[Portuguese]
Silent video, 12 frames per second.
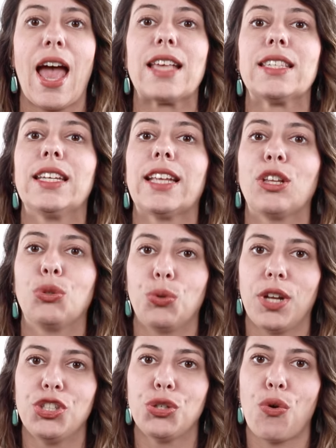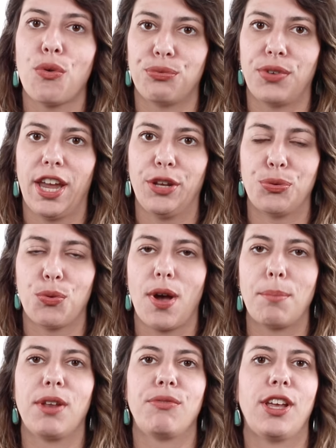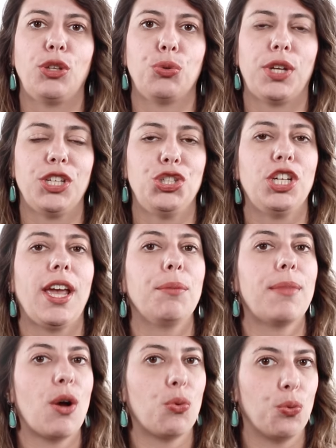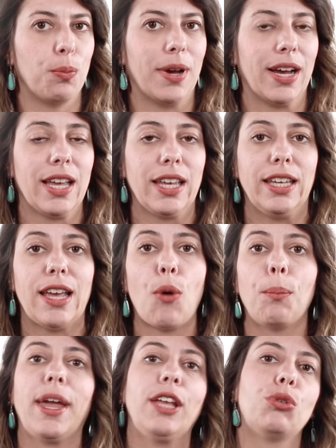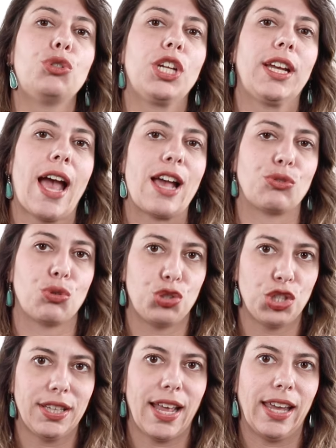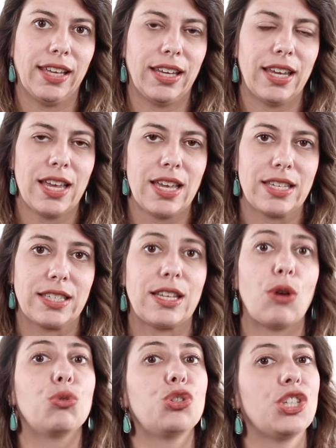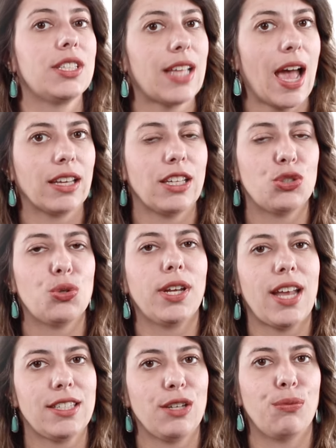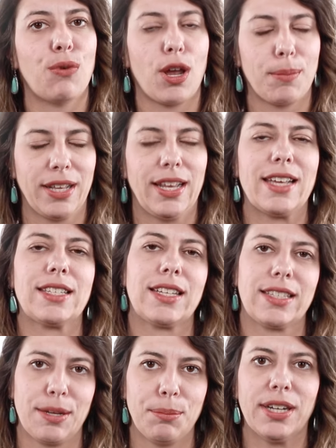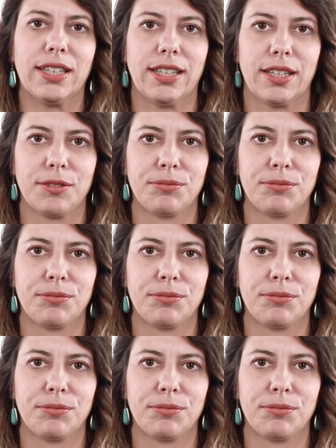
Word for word: assinatura de convênio com a Prefeitura de Embaúba e aumento de casos de dengue são os destaques do Cresce Informa desta semana.